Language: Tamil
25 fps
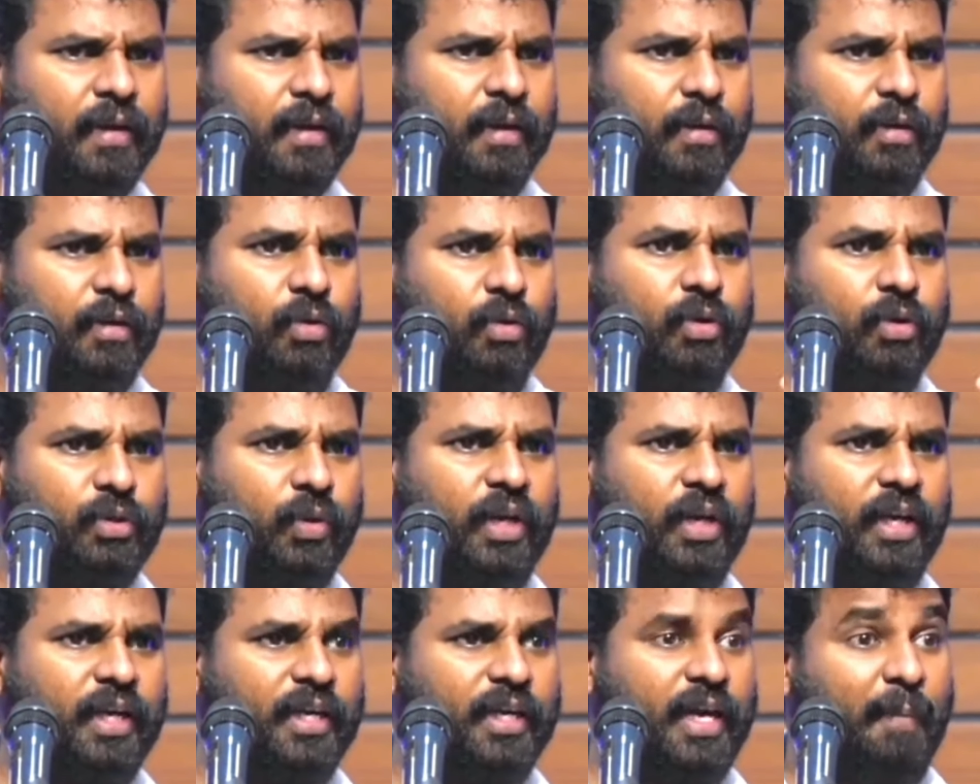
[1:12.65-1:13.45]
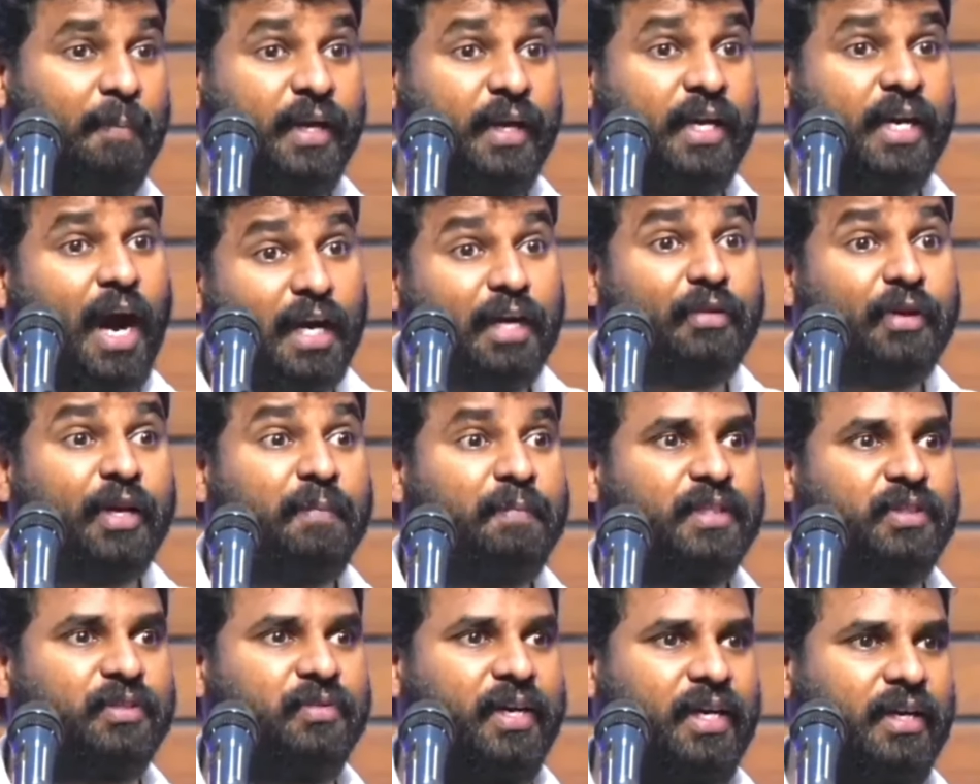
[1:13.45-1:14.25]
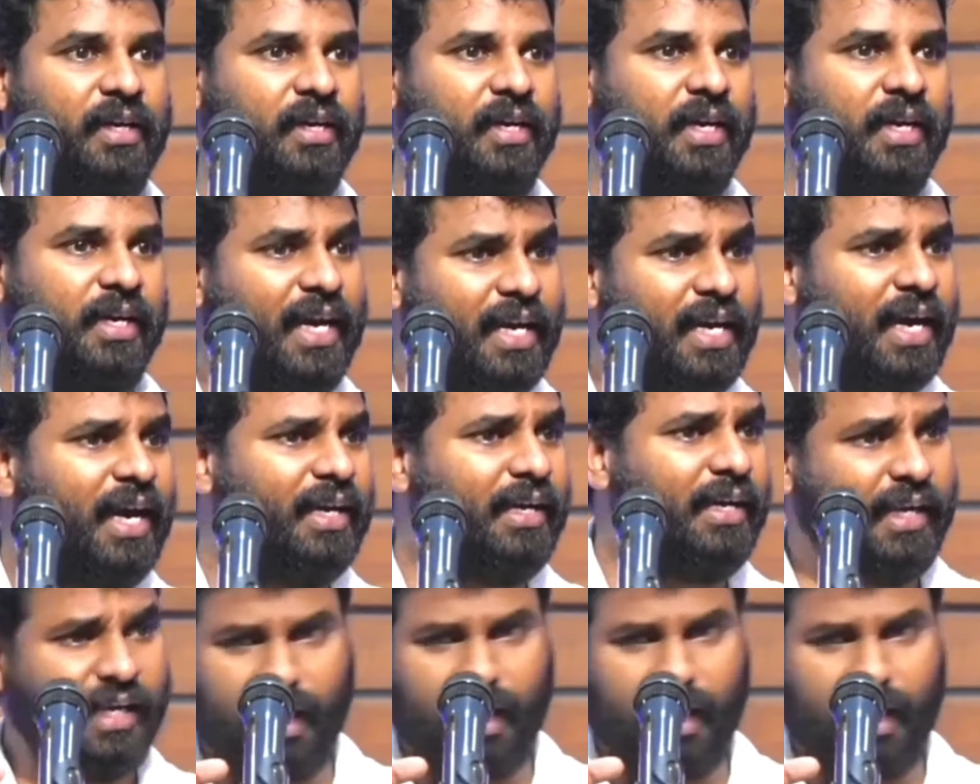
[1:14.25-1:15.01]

நோ சொல்லிடு அப்படின்னு ஆண்டவரே பேசுவார் ஏன்னா நீங்கள்